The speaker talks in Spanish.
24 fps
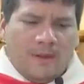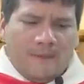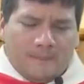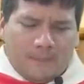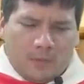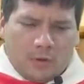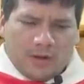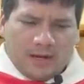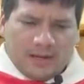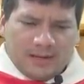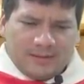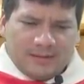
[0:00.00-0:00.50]

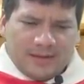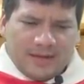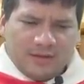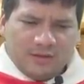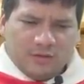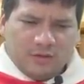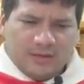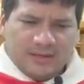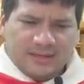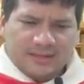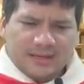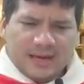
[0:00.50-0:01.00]
por el
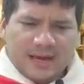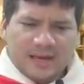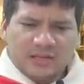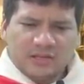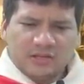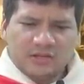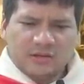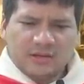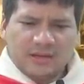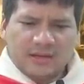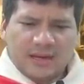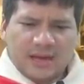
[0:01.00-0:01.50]
eterno
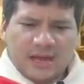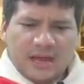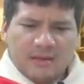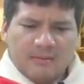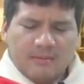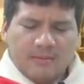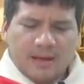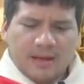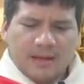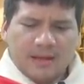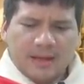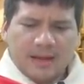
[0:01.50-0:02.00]
descanso del
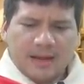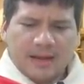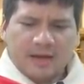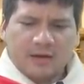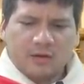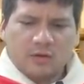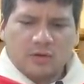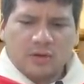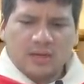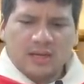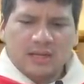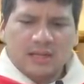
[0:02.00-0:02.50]
alma de
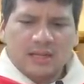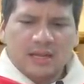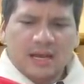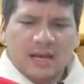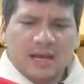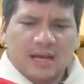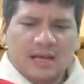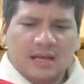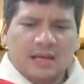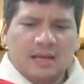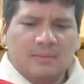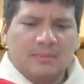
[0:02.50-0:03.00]

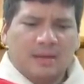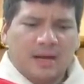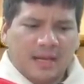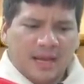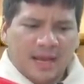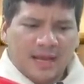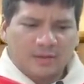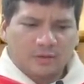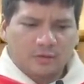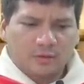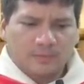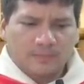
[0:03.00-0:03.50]
Carolina y
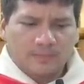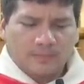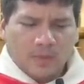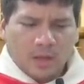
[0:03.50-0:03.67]
Mariano,